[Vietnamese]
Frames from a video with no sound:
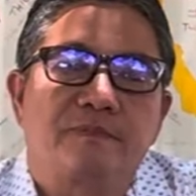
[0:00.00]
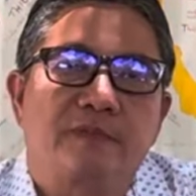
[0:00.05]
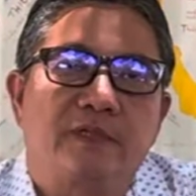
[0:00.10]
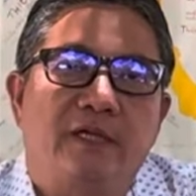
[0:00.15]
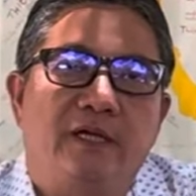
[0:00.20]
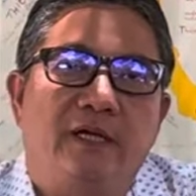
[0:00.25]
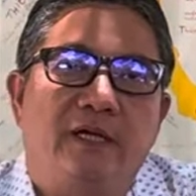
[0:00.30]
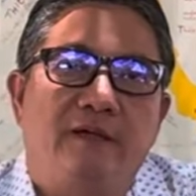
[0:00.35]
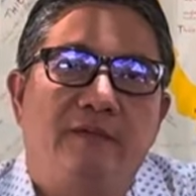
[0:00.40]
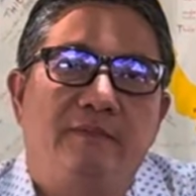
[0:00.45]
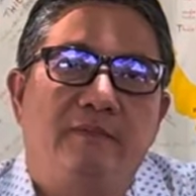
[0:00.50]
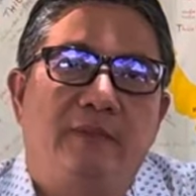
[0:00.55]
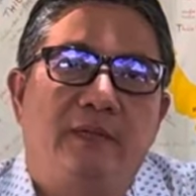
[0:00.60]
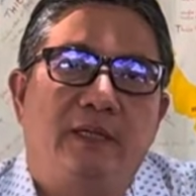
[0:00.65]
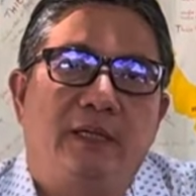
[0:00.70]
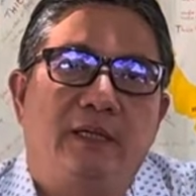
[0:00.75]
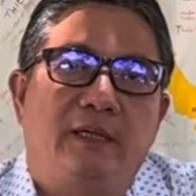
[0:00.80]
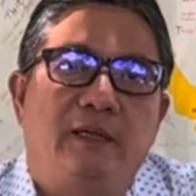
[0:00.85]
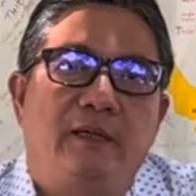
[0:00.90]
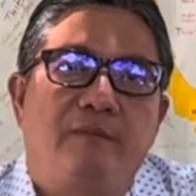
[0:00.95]
để
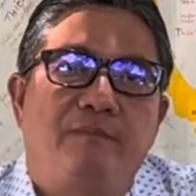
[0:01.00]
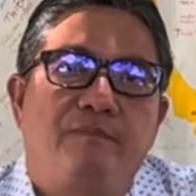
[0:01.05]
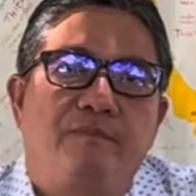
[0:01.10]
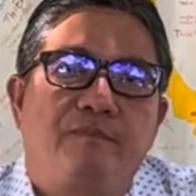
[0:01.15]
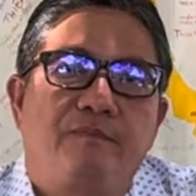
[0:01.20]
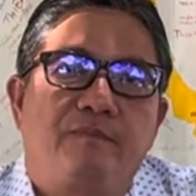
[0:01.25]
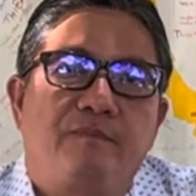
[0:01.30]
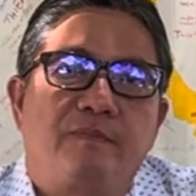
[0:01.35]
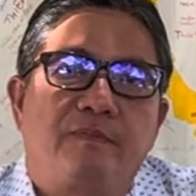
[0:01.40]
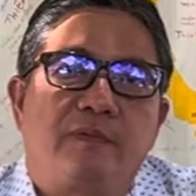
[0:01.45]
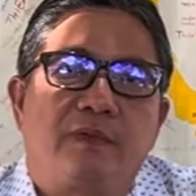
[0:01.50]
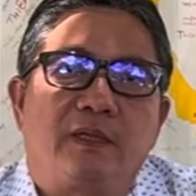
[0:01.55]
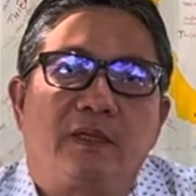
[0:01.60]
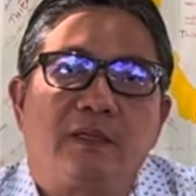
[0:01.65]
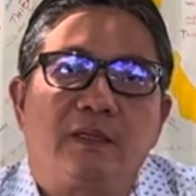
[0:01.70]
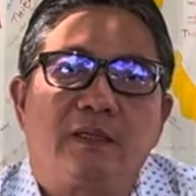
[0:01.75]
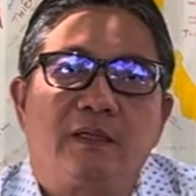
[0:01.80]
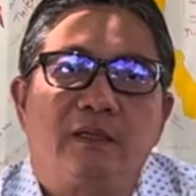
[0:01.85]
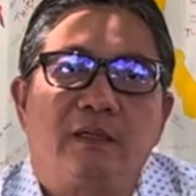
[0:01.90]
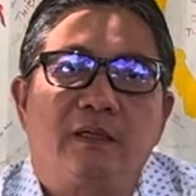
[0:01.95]
mà những